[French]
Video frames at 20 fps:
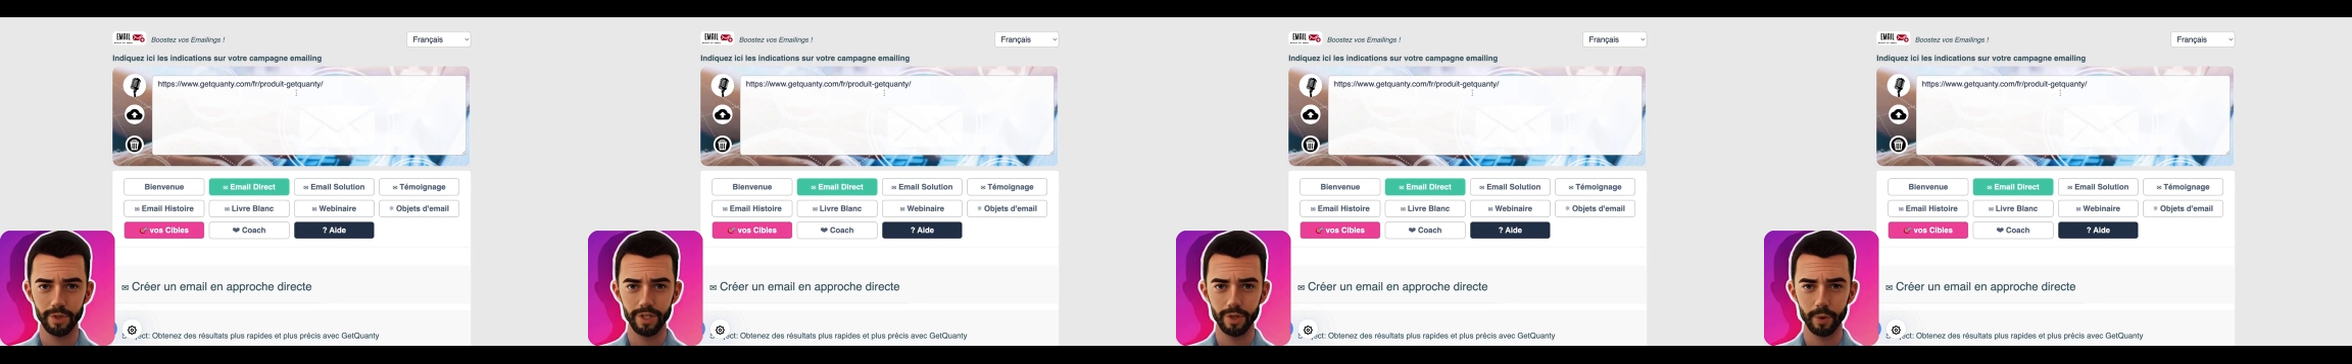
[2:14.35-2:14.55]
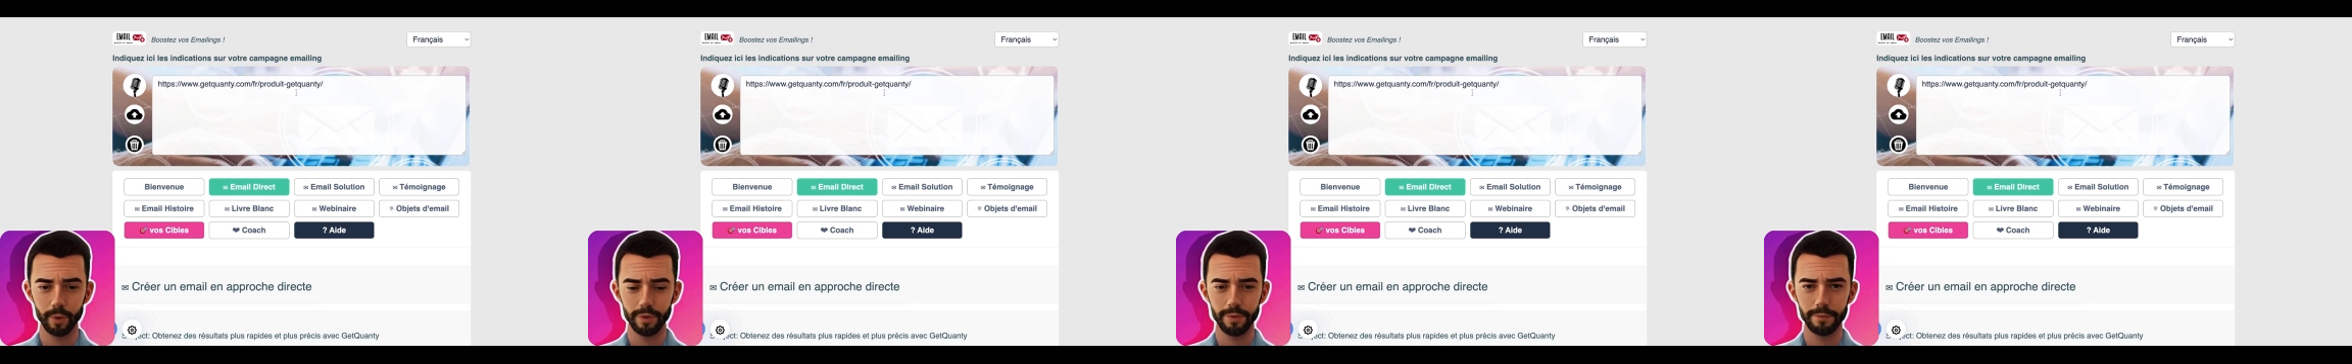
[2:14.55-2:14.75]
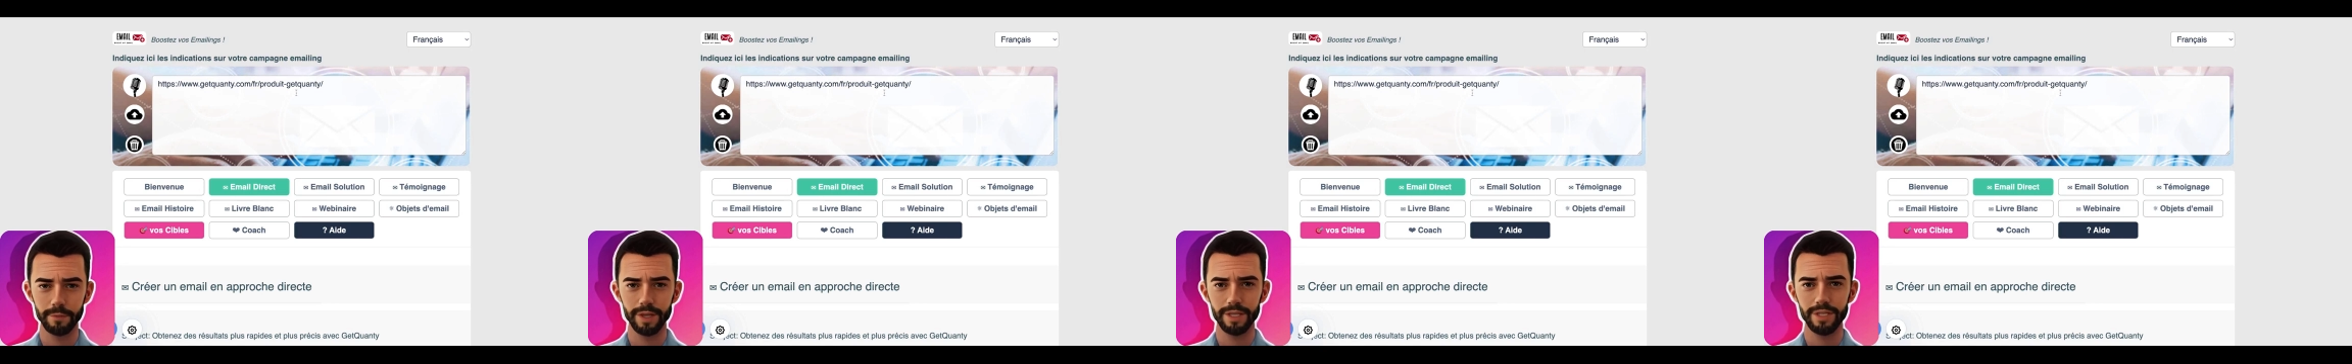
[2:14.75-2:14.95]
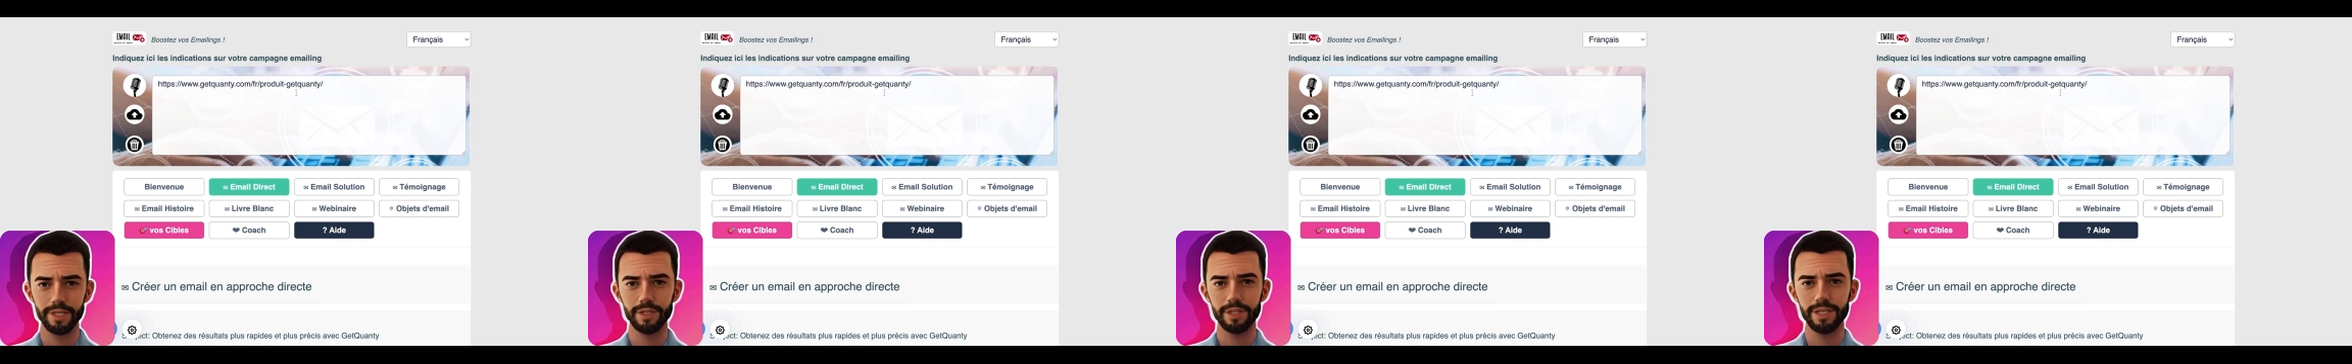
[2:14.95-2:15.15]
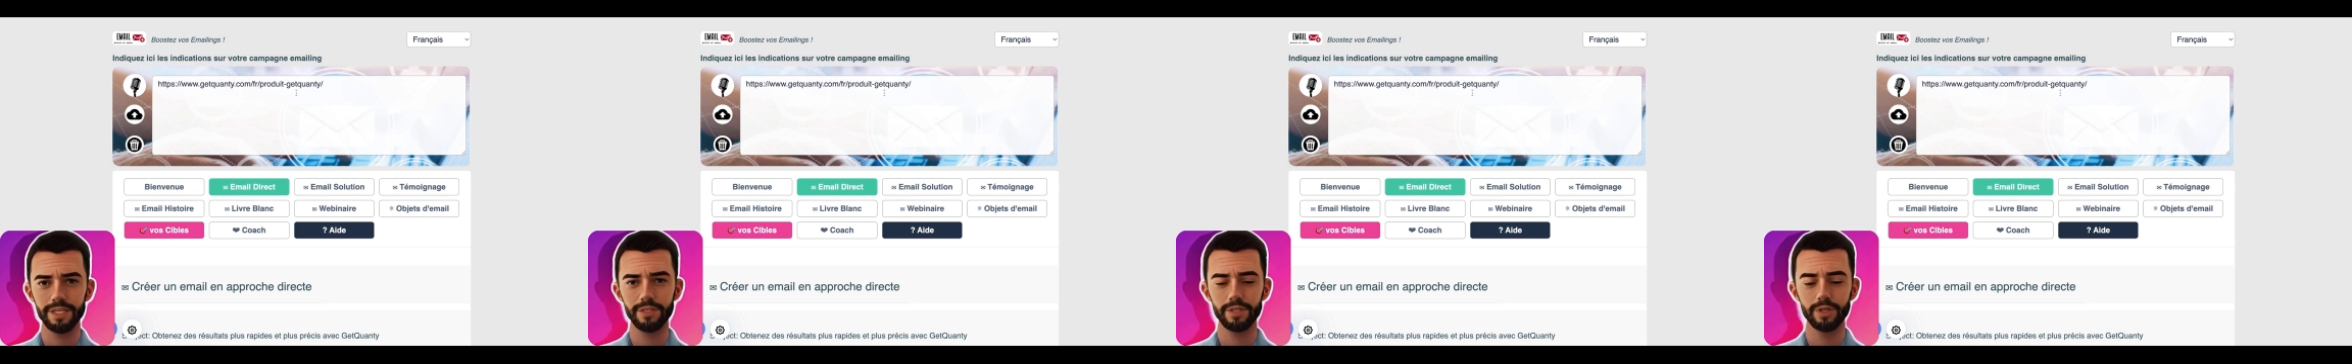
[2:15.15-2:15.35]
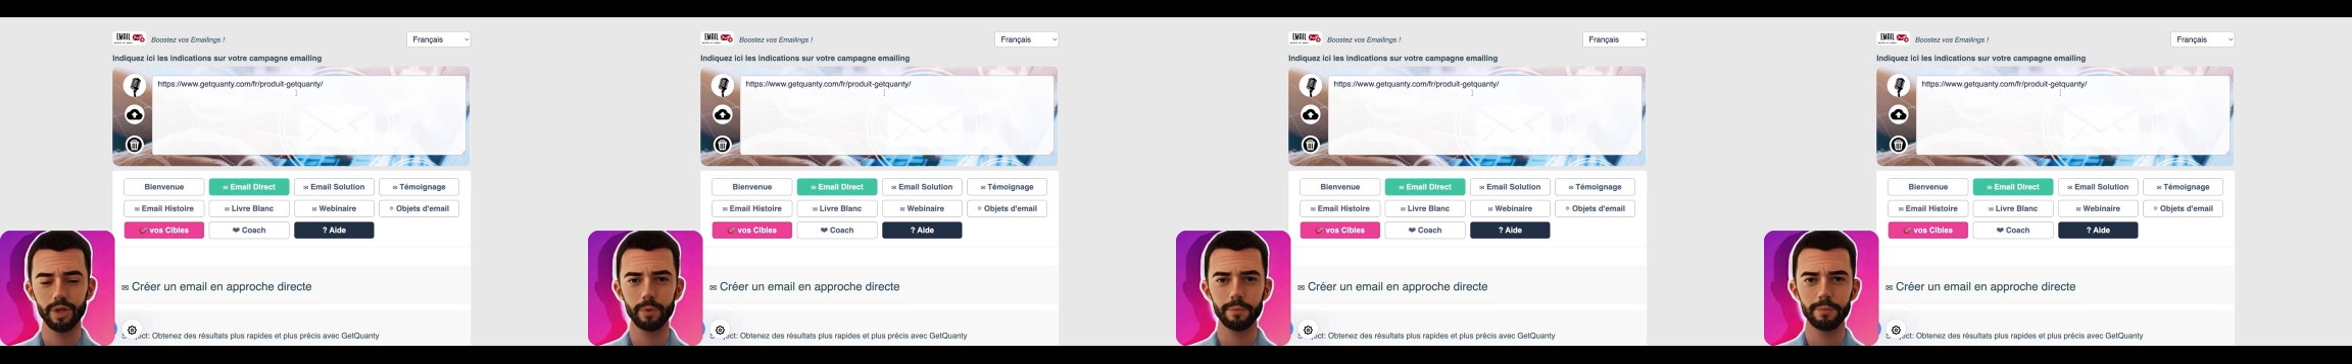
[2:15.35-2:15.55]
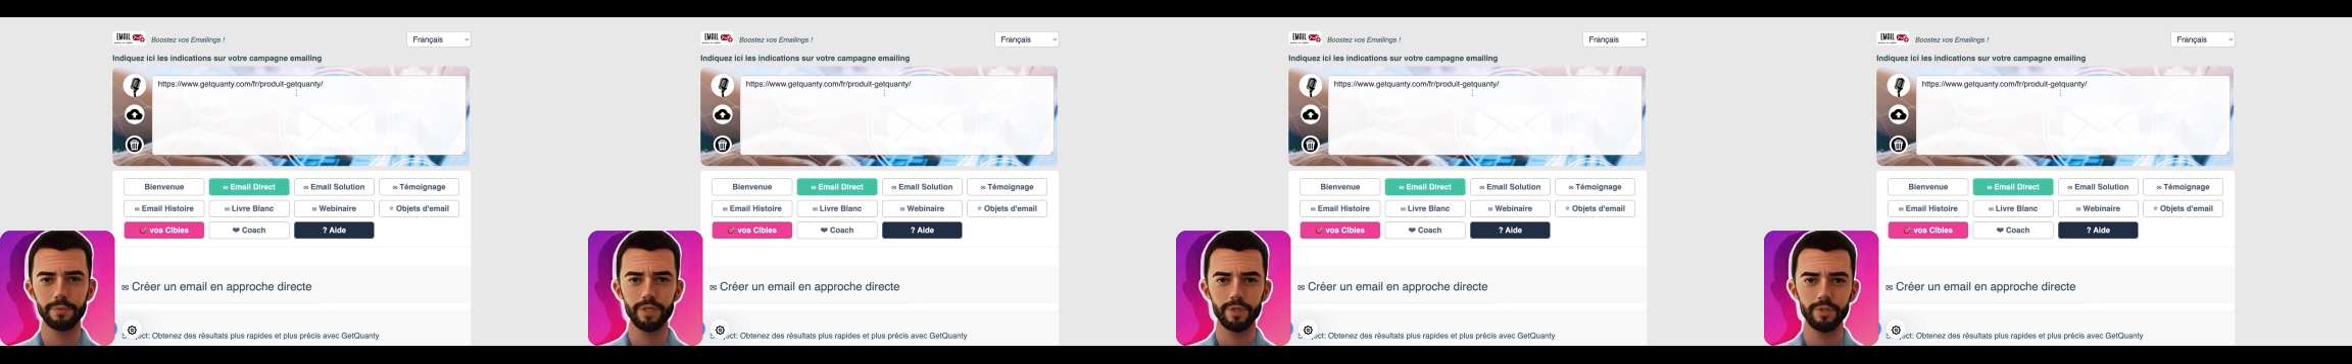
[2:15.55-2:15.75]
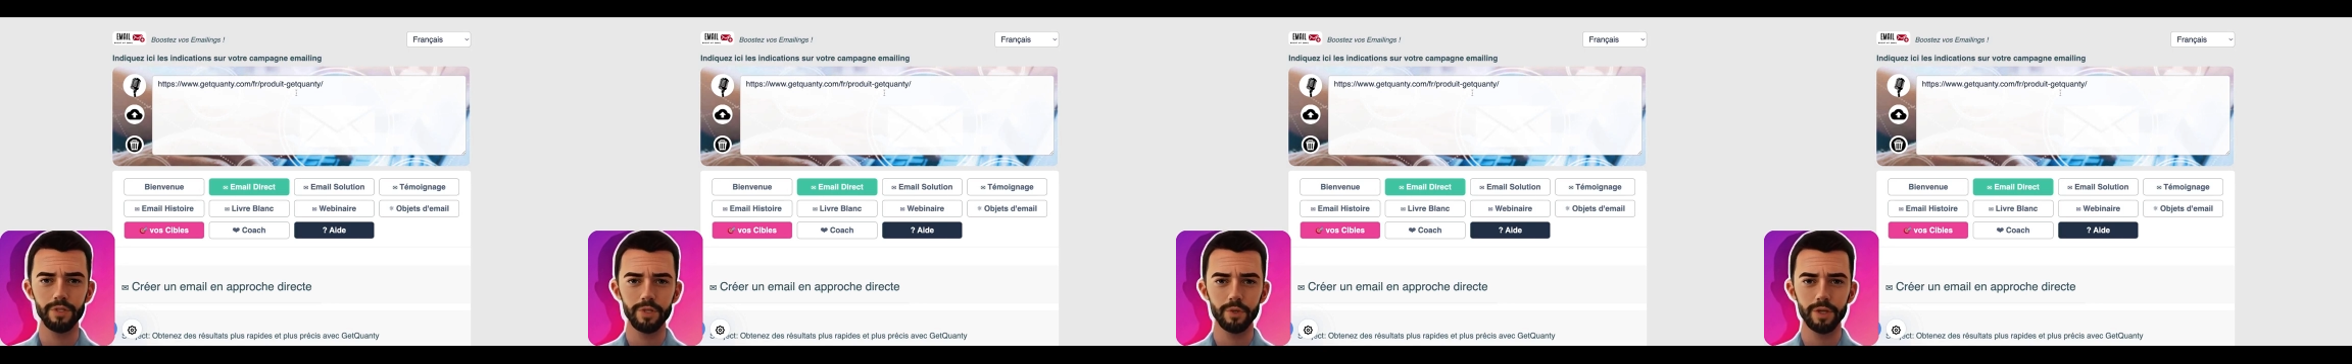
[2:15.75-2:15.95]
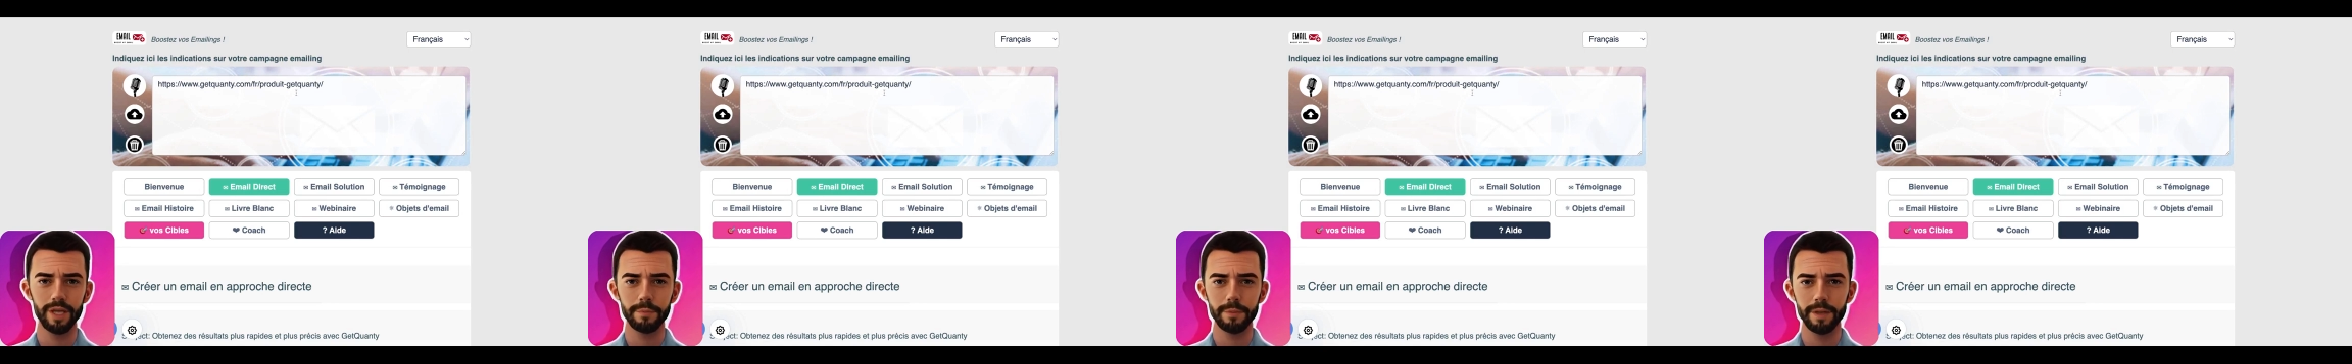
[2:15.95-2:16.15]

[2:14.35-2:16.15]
toujours une base solide de contenu sous